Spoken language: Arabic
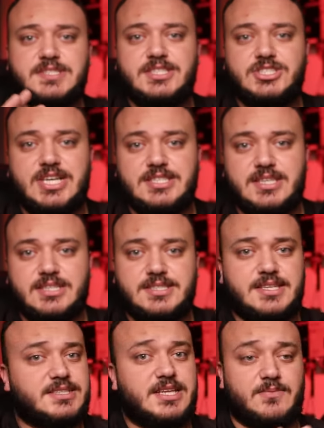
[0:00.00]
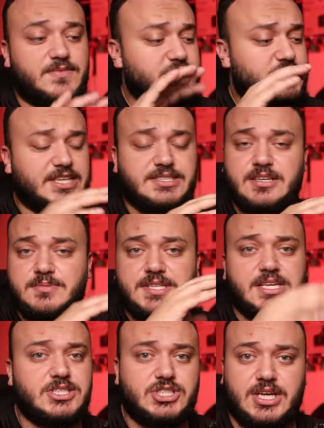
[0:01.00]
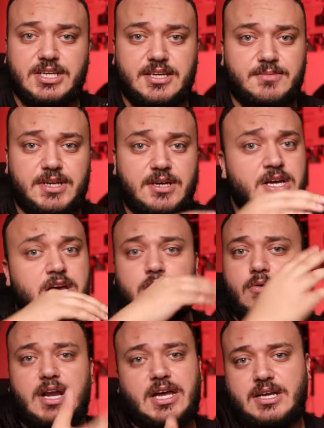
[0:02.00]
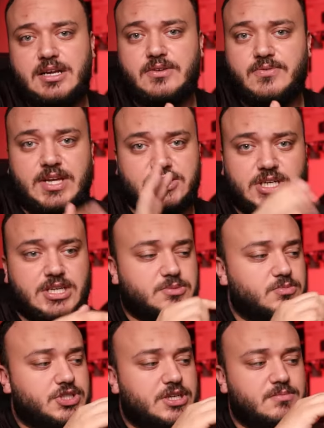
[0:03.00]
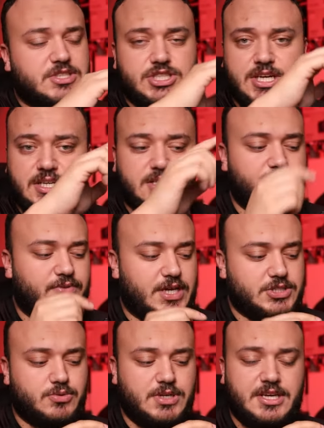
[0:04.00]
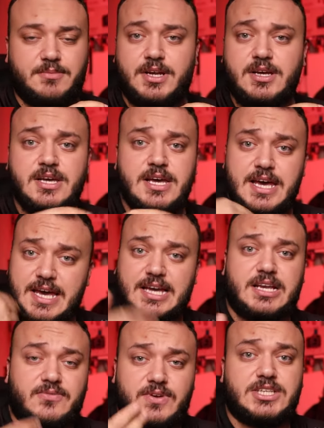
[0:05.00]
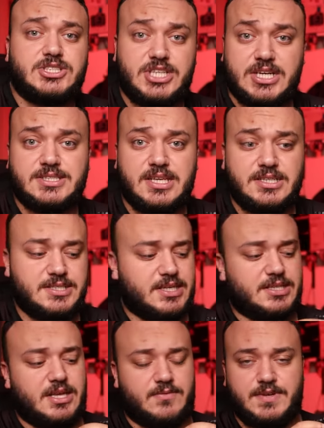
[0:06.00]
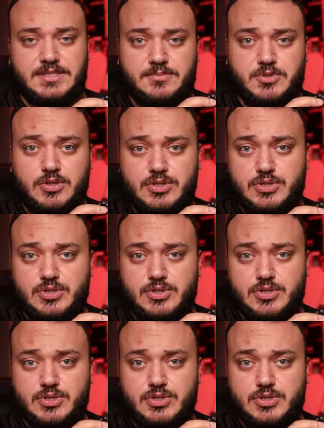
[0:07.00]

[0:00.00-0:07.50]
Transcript: بصير جاهز للاستخدام فيش داعي تكبس اي شيء على الكاميرا ولا على الفلاش خلص مجرد ما شغلت الفلاش والكاميرا هيك الفلاش جاهز للاستخدام فانت بتاخذ